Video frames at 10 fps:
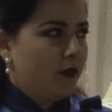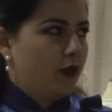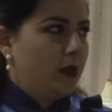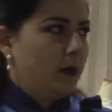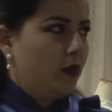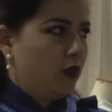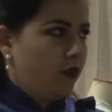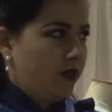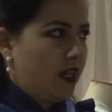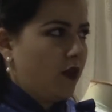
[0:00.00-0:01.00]
foi muito
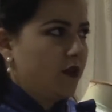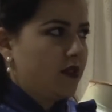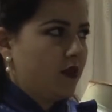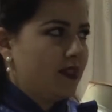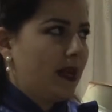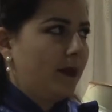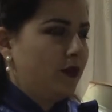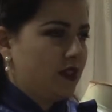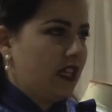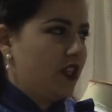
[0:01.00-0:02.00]
fiel aos seus
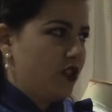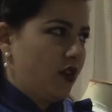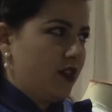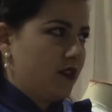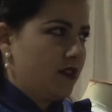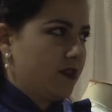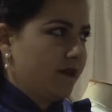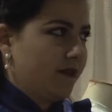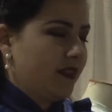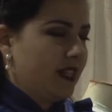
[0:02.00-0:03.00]
hábitos religiosos.
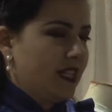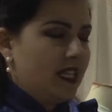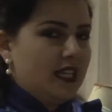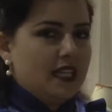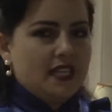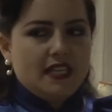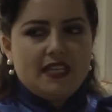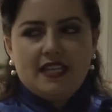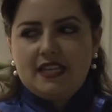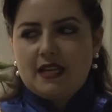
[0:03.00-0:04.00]

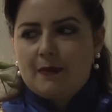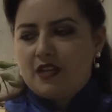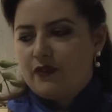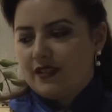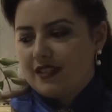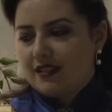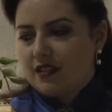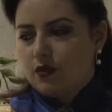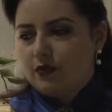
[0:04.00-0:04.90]
E a manifestação